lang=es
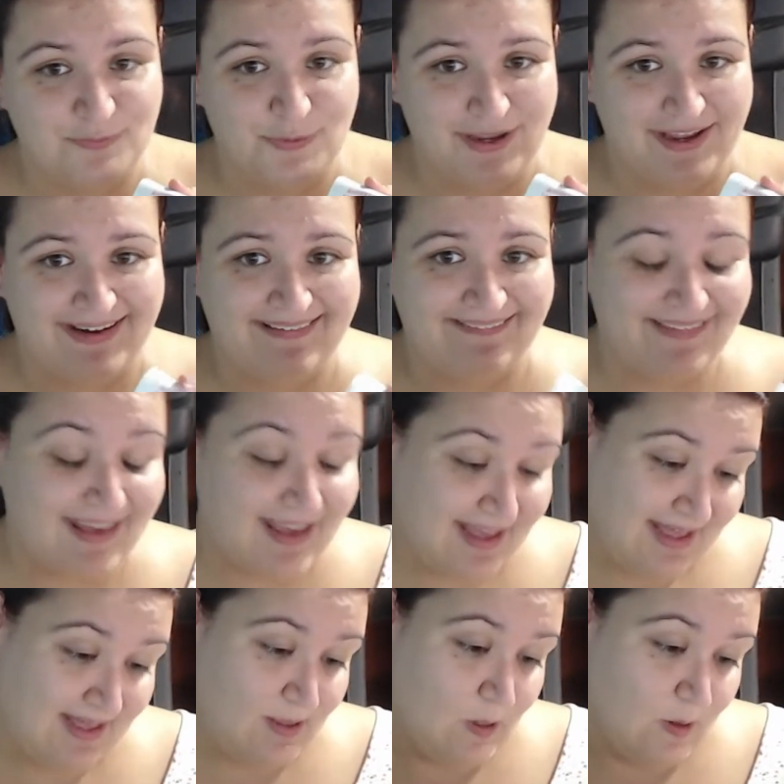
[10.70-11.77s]
grande
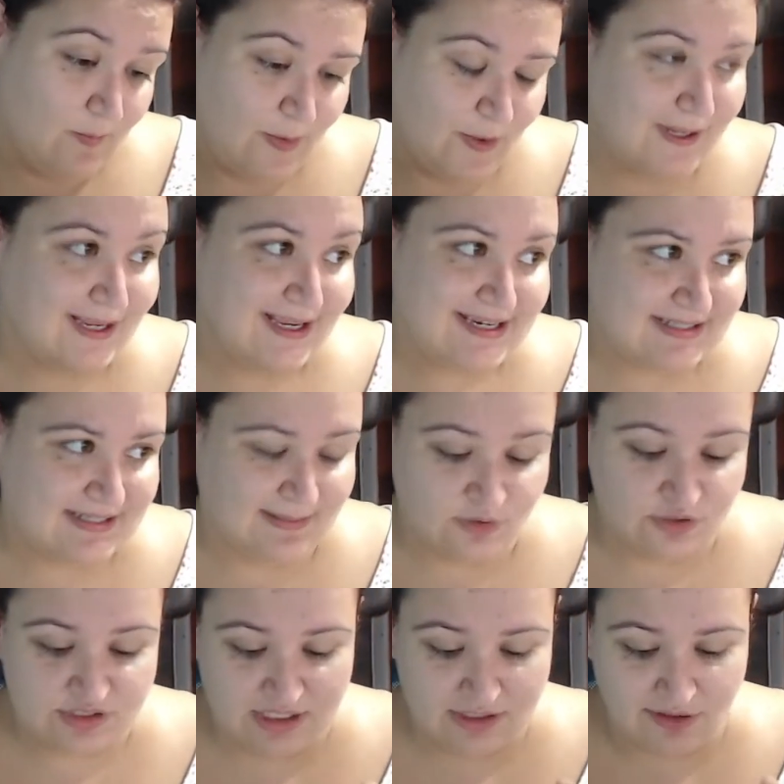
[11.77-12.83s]
Porque estamos
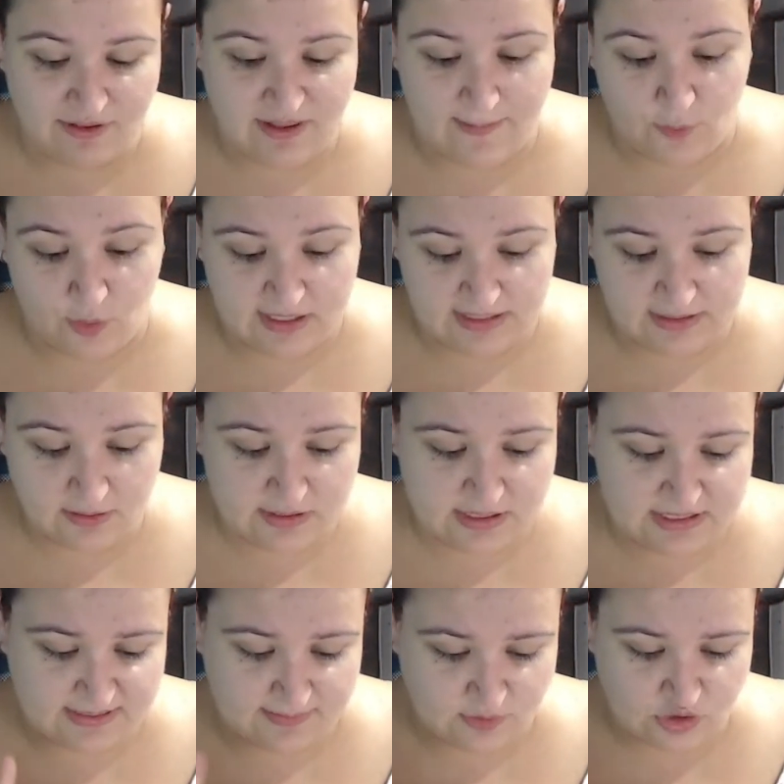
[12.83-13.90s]
yendo de a poquitos,
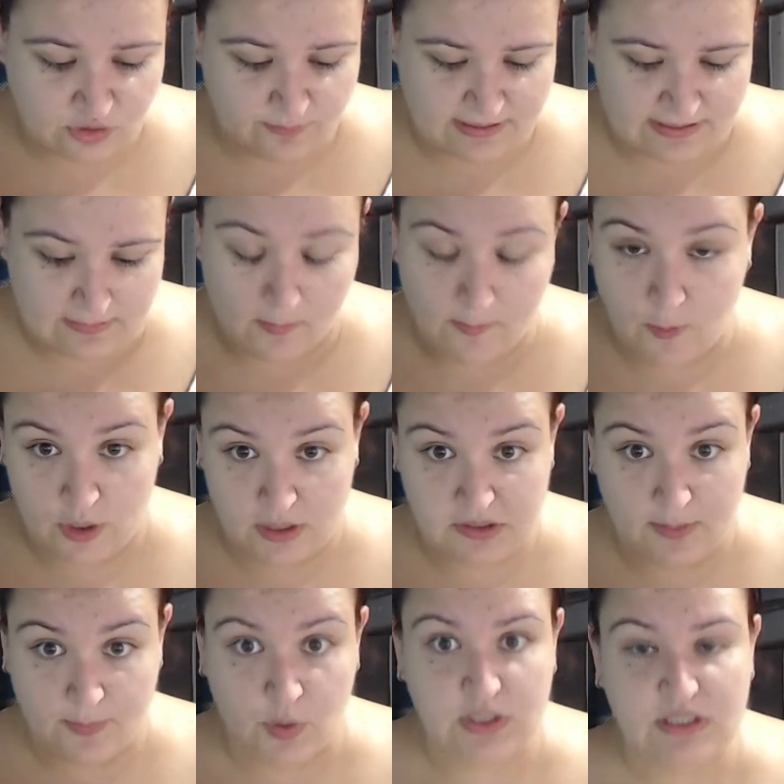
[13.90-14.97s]
estamos comprando poquito a
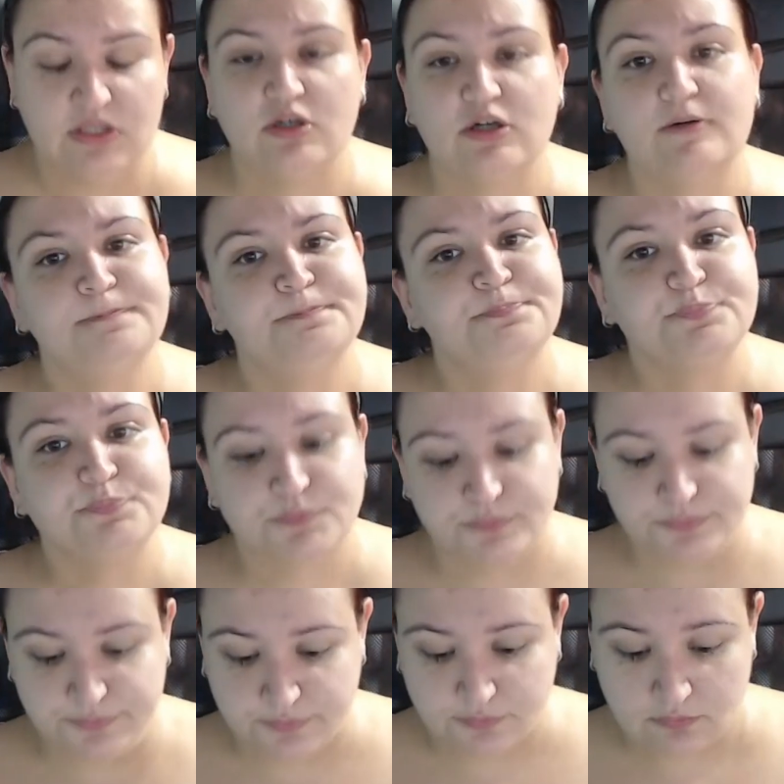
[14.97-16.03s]
poquito
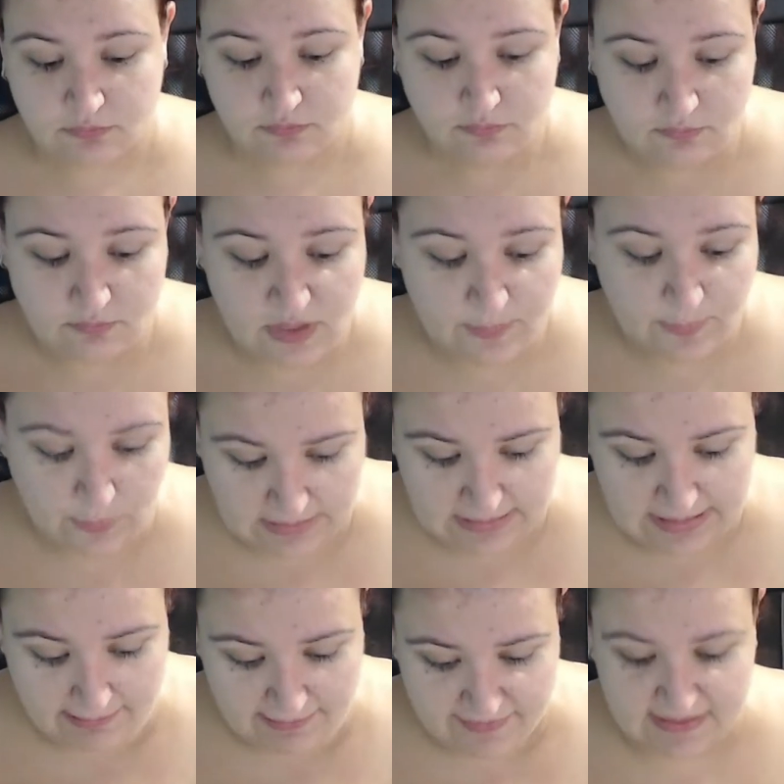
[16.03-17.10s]
Porque la
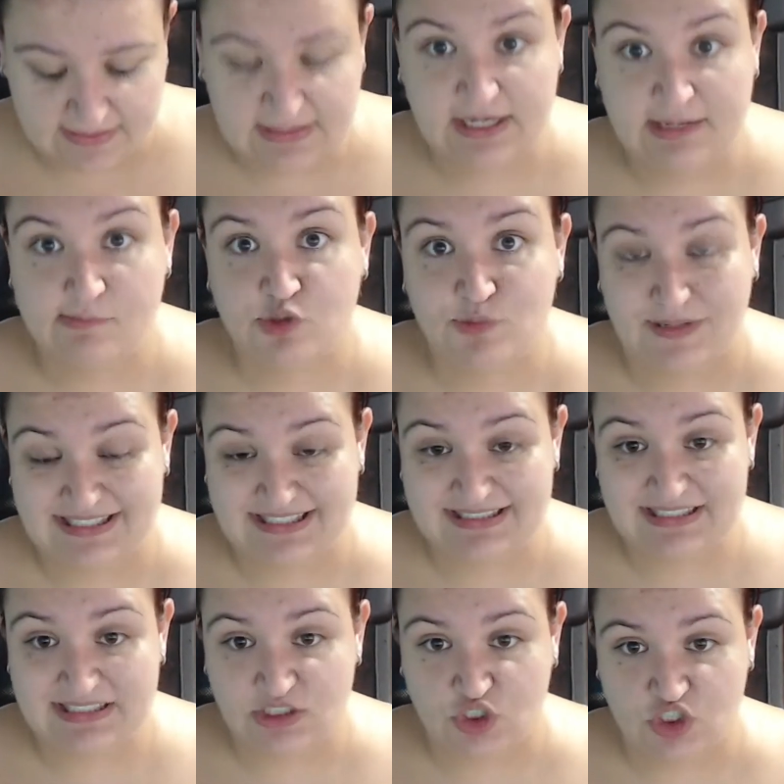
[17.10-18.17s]
verdad tenemos
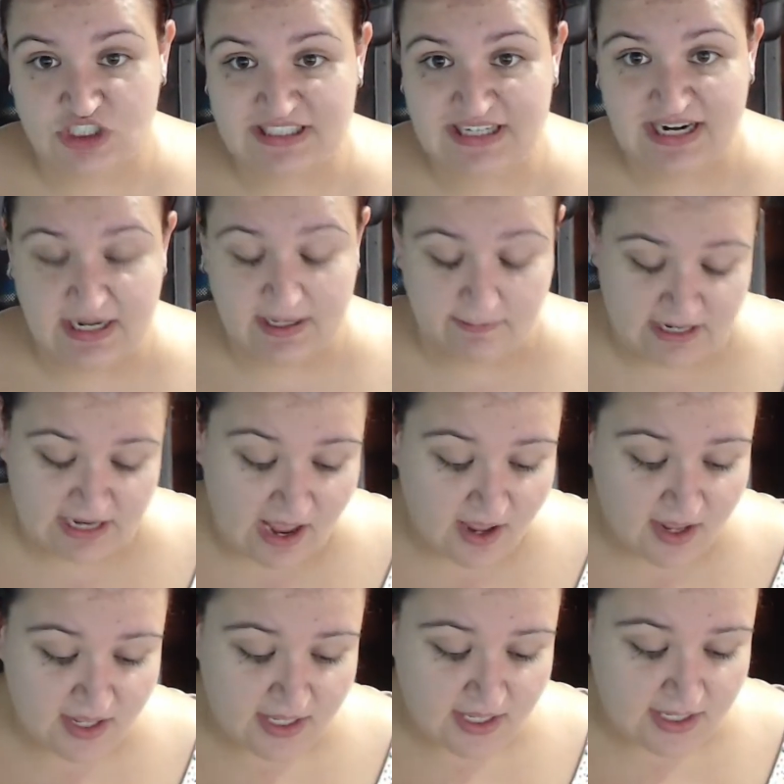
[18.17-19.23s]
bastantes cosas en la nevera
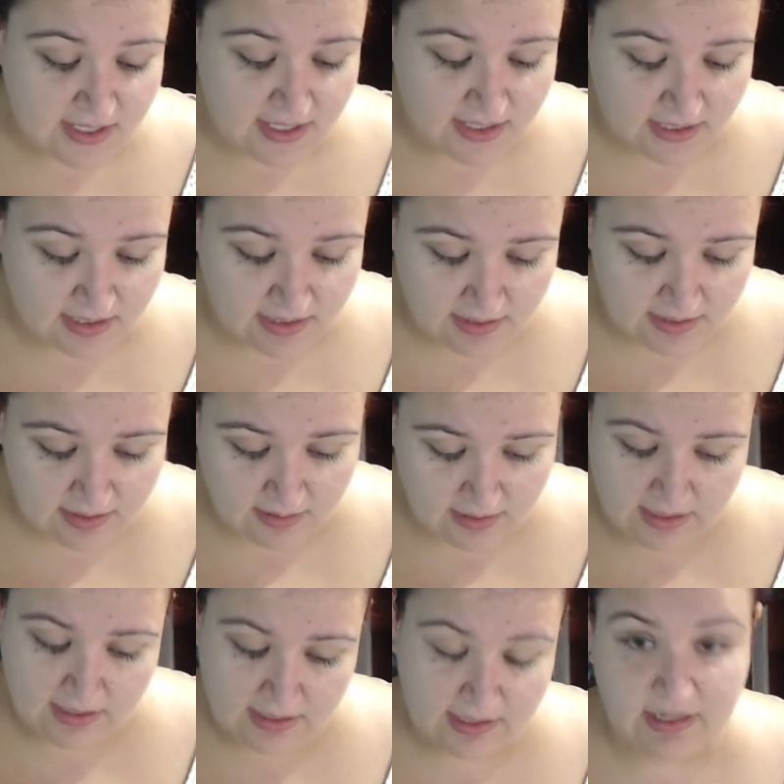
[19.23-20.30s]
Y
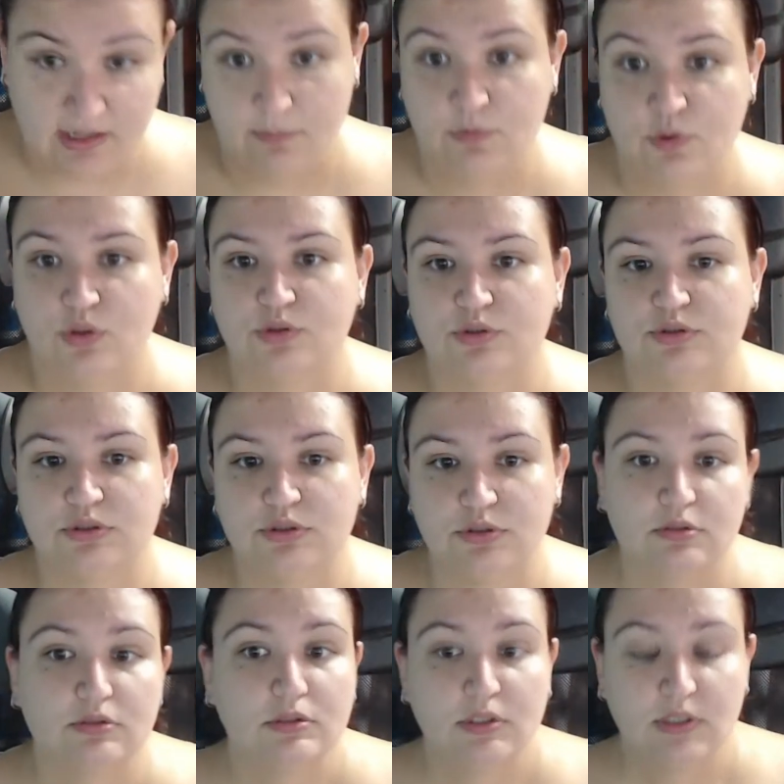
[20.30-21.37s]
eh, queremos
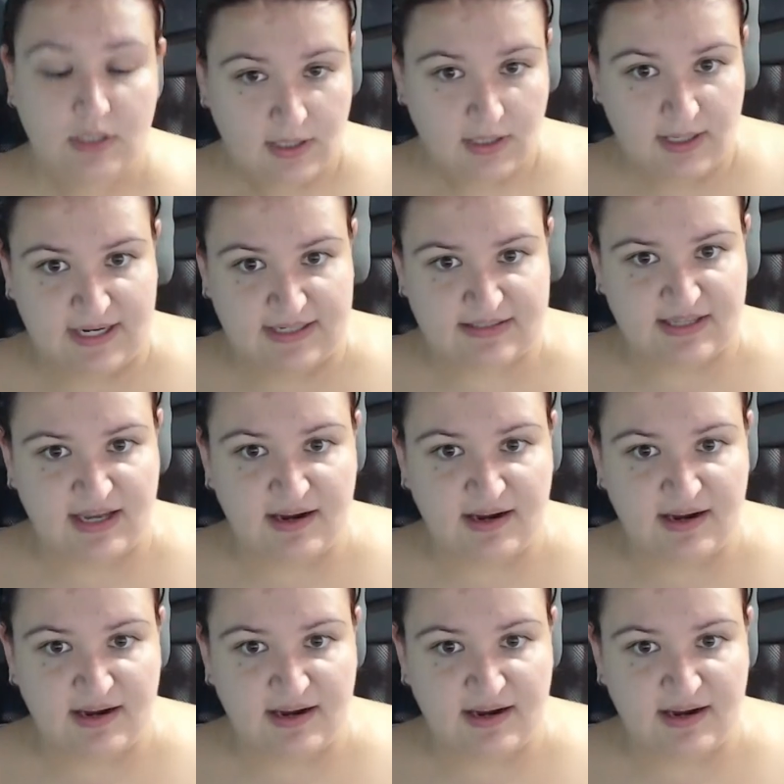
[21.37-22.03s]
gastar